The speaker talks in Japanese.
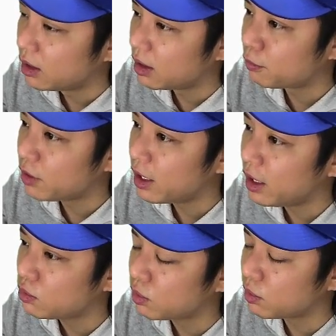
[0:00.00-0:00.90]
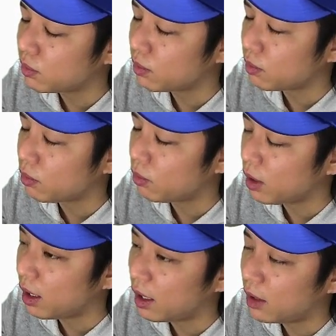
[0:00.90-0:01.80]
えー、フライアウトの方
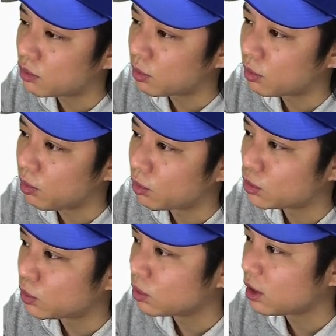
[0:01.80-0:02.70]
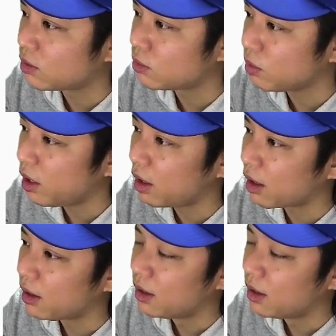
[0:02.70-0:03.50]
がアウトを多く取っているのに、